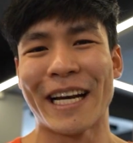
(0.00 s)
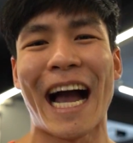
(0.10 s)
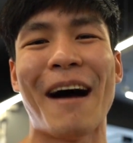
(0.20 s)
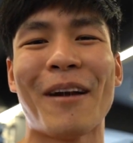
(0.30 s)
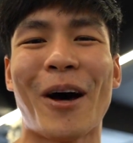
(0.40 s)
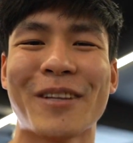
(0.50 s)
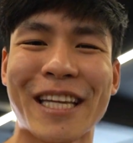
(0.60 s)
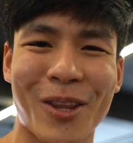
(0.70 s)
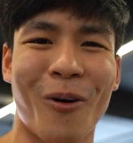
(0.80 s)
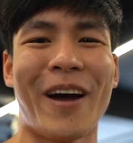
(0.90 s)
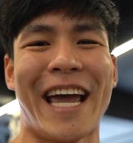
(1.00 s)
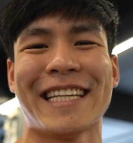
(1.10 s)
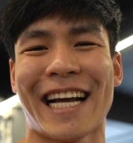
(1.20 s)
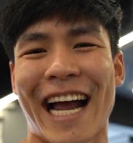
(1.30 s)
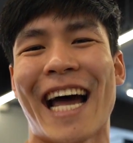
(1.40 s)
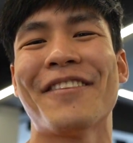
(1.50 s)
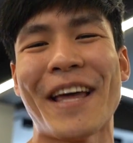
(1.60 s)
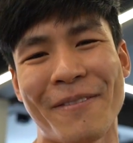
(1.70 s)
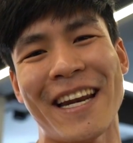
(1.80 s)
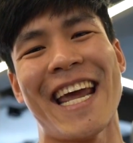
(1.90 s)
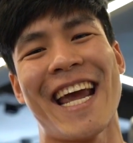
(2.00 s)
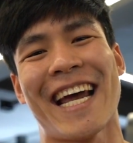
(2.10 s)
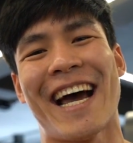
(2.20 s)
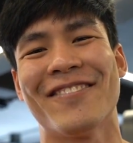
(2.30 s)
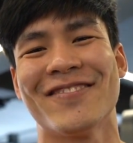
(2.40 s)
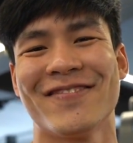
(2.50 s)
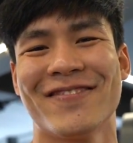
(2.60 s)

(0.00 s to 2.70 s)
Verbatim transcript: เป็นกล้ามเราที่โตเองจากการเซฟนั่นเองนะครับ